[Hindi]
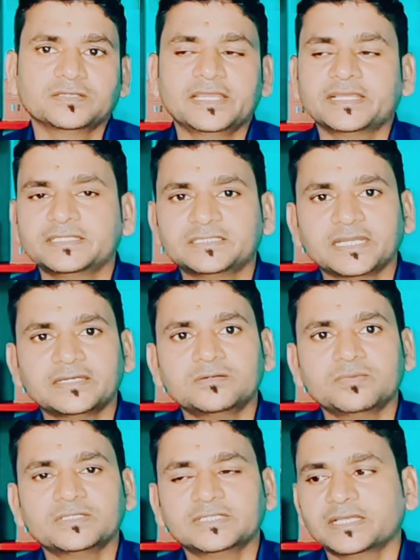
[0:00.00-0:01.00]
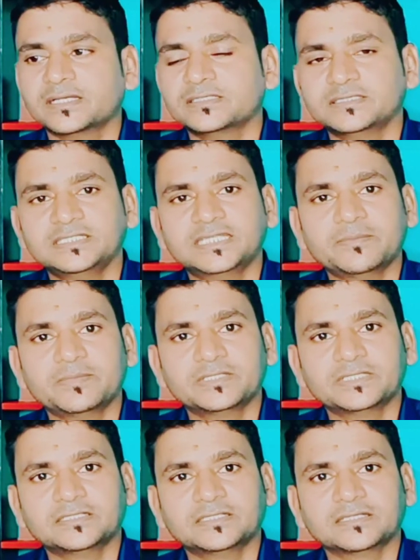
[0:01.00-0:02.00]
एक स्टैंडर्ड बन जाएगा सी टाइप के
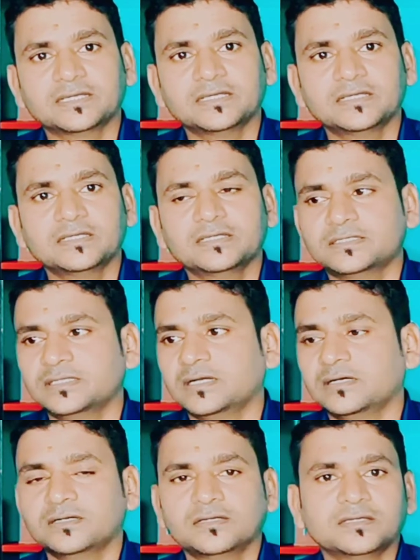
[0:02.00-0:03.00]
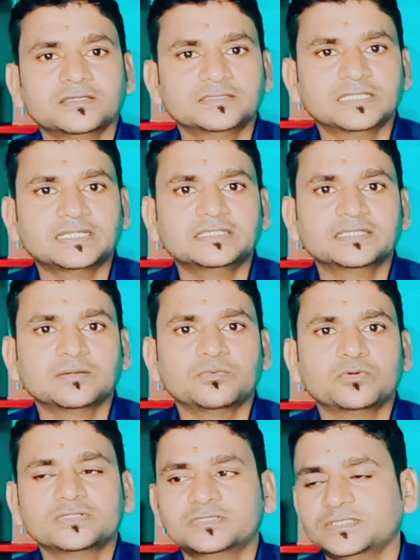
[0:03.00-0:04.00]
चार्जर का कि हाँ चार्जिंग का
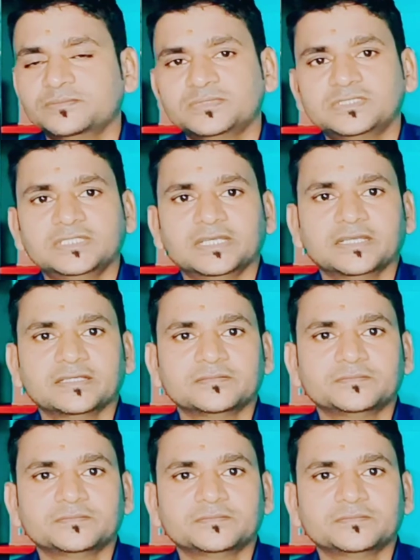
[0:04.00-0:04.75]
पोर्ट सिर्फ सी है